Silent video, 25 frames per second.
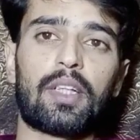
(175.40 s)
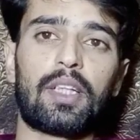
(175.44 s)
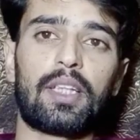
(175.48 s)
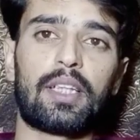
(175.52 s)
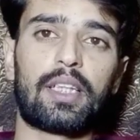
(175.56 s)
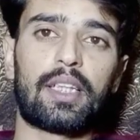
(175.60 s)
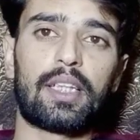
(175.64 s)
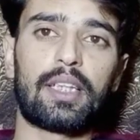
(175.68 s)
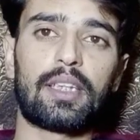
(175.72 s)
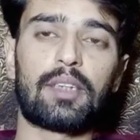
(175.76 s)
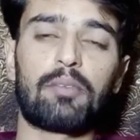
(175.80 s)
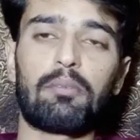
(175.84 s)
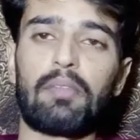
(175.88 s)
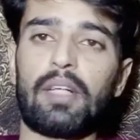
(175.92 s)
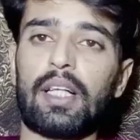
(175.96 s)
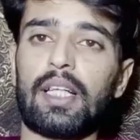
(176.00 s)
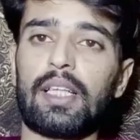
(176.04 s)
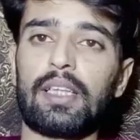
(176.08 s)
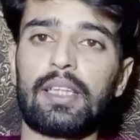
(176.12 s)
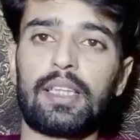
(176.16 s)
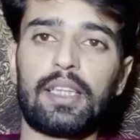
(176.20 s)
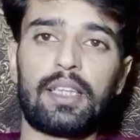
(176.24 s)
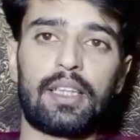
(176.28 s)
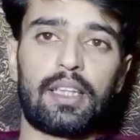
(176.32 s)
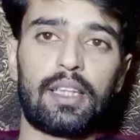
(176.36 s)
कल्टस
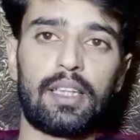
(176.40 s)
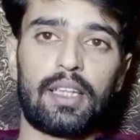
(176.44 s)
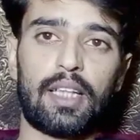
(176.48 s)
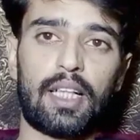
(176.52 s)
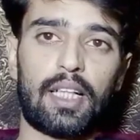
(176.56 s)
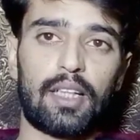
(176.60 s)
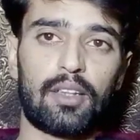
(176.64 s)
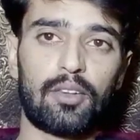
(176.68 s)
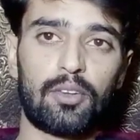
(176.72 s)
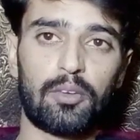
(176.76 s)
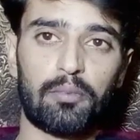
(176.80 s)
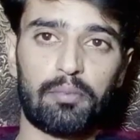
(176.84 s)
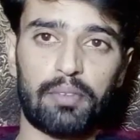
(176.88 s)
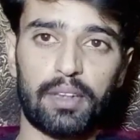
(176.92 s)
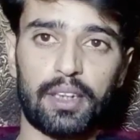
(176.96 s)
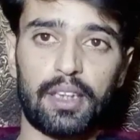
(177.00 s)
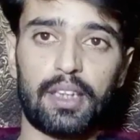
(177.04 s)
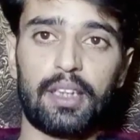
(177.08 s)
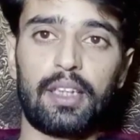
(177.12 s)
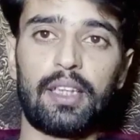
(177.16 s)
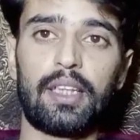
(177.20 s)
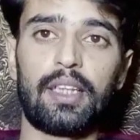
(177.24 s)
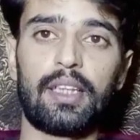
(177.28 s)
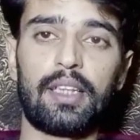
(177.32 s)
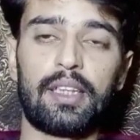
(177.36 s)
बारह तेरह लाख रुपए
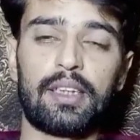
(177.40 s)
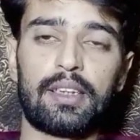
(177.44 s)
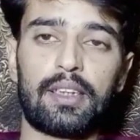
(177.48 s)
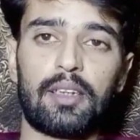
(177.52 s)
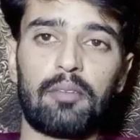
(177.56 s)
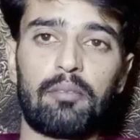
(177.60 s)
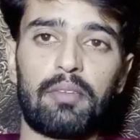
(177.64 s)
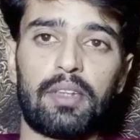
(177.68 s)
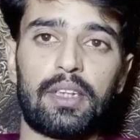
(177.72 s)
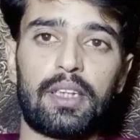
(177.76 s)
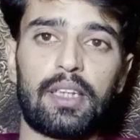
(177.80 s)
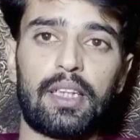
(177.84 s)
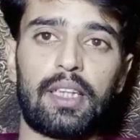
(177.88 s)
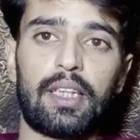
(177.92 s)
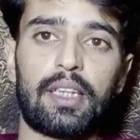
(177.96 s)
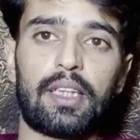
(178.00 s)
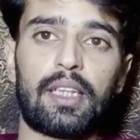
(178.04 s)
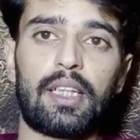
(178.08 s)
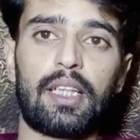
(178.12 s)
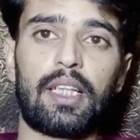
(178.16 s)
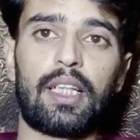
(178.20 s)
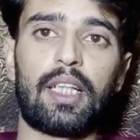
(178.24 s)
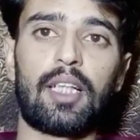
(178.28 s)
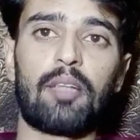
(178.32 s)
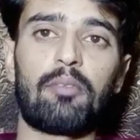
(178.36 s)
की लेने से बेहतर है
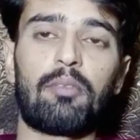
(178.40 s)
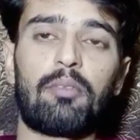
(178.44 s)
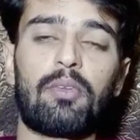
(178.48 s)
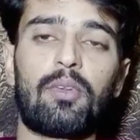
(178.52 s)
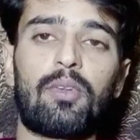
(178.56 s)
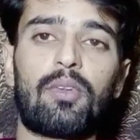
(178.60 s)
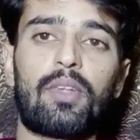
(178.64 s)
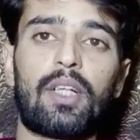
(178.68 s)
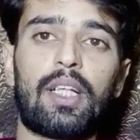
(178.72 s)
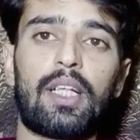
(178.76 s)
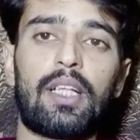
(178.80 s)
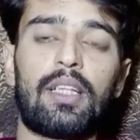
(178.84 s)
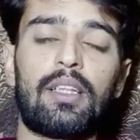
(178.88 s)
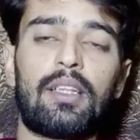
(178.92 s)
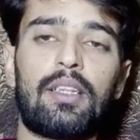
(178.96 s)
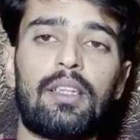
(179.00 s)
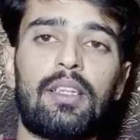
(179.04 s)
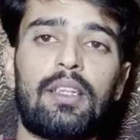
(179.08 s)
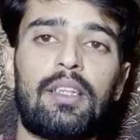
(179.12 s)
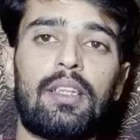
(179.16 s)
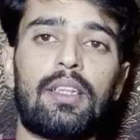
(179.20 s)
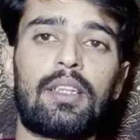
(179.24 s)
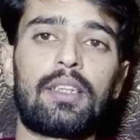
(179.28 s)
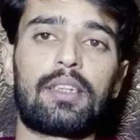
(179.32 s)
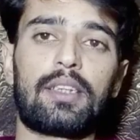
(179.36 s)
कि आप होंडा
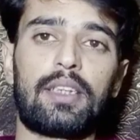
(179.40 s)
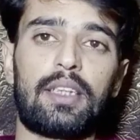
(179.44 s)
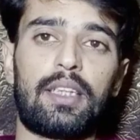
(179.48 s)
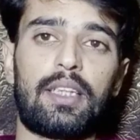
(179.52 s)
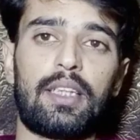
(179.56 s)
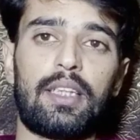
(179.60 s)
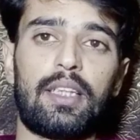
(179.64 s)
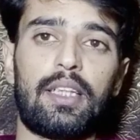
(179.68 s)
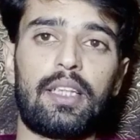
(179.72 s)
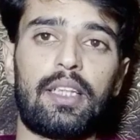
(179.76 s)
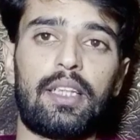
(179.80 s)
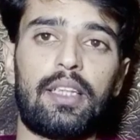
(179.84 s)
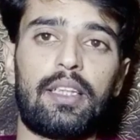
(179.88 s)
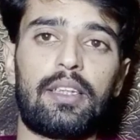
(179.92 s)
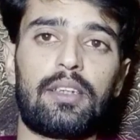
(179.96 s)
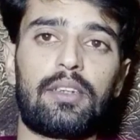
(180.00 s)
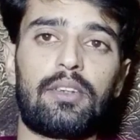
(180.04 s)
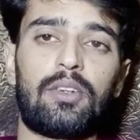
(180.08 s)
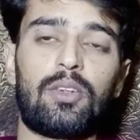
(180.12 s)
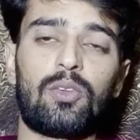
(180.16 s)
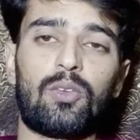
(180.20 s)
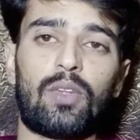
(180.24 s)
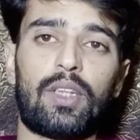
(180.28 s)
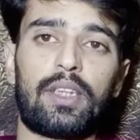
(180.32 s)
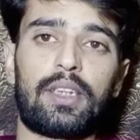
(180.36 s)
सिटी ले
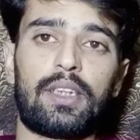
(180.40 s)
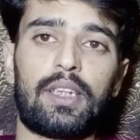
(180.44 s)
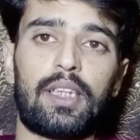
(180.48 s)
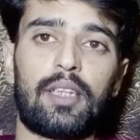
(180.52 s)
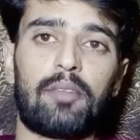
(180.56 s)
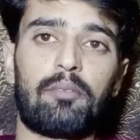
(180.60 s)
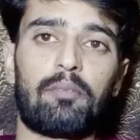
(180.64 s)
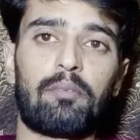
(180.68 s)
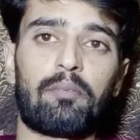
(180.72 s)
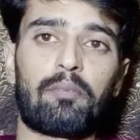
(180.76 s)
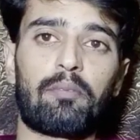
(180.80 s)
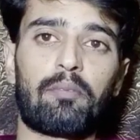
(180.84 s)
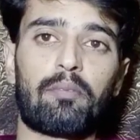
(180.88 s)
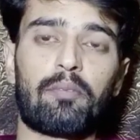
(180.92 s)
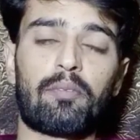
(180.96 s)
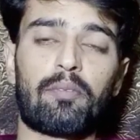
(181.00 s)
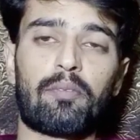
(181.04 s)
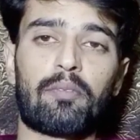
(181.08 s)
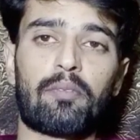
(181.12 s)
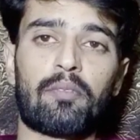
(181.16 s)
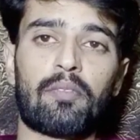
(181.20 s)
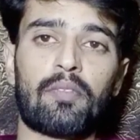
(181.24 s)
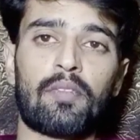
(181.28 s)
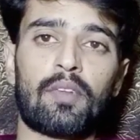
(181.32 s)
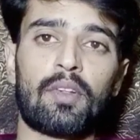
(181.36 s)
लें चूहा शेप
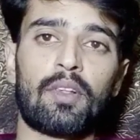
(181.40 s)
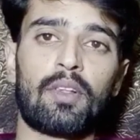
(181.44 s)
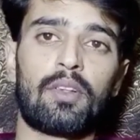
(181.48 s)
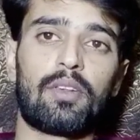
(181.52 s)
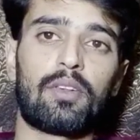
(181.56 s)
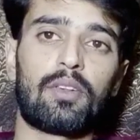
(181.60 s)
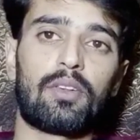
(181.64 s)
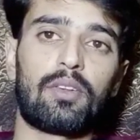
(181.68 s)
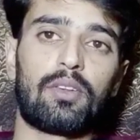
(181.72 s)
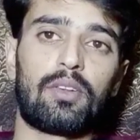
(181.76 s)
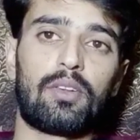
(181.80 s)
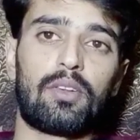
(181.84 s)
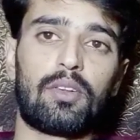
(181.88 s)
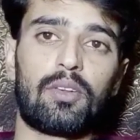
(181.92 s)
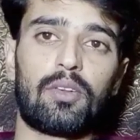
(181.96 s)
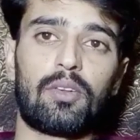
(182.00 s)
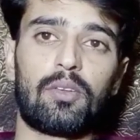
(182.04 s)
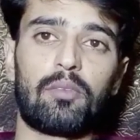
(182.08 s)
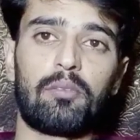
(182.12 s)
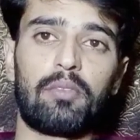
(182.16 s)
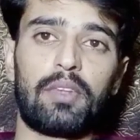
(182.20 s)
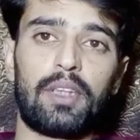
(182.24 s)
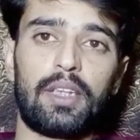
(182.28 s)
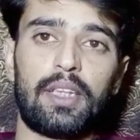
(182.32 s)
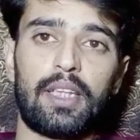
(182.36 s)
तो
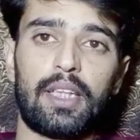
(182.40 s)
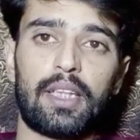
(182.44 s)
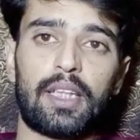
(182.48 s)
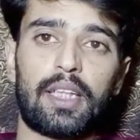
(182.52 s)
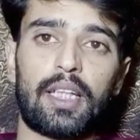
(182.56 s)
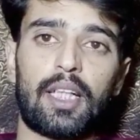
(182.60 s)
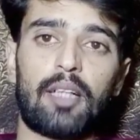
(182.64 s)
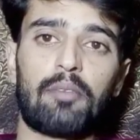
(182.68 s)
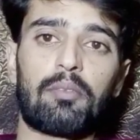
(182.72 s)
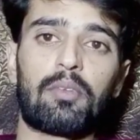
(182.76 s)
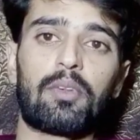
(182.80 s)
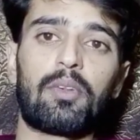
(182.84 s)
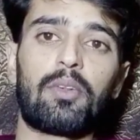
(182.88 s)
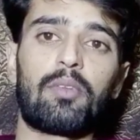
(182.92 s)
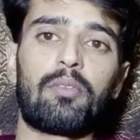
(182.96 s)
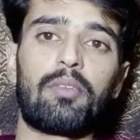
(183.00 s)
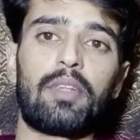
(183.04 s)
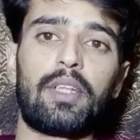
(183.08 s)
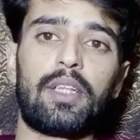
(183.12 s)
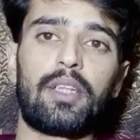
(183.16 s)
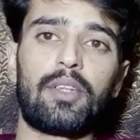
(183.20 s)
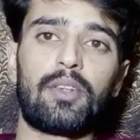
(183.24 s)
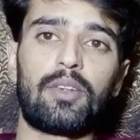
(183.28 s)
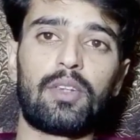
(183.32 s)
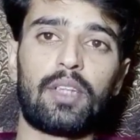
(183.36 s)
उम्मीद है कि आपको
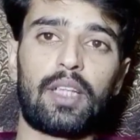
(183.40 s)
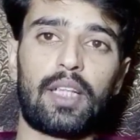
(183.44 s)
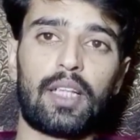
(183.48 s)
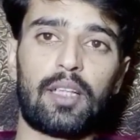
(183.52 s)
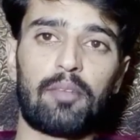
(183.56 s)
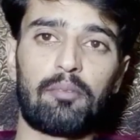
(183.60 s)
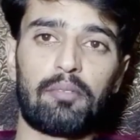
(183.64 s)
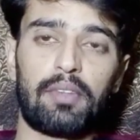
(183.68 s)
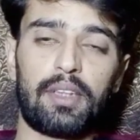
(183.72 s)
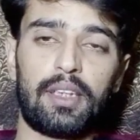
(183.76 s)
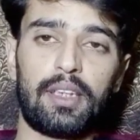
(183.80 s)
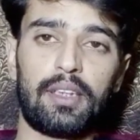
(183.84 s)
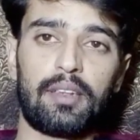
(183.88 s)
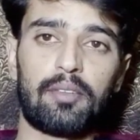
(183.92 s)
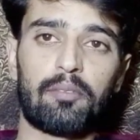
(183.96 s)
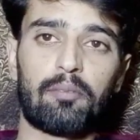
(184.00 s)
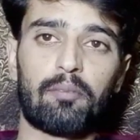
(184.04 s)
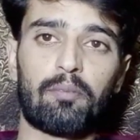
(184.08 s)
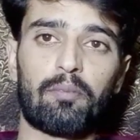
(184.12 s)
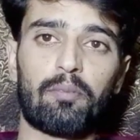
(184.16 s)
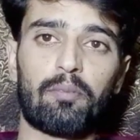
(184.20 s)
वीडियो जो है मेरी